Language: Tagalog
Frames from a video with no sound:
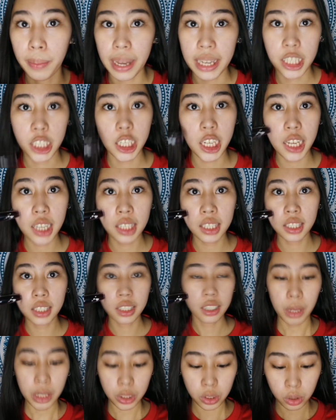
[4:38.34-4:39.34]
my
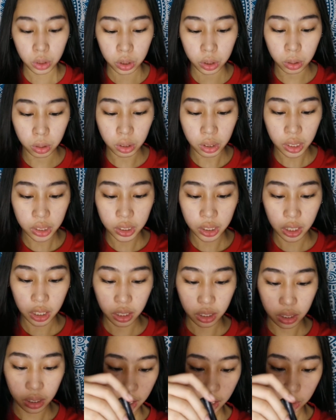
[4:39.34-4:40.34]
cheeks. Mas gusto ko
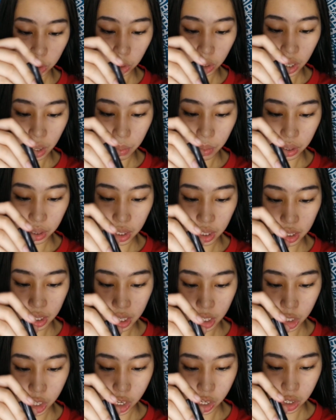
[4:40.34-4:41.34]
kasing ito gamitin
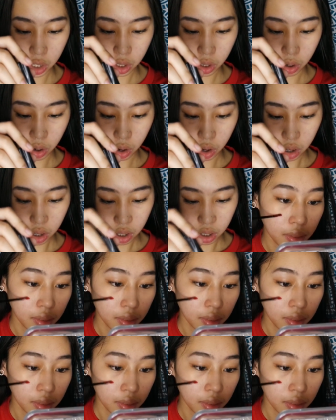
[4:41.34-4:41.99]
sa cheeks ko.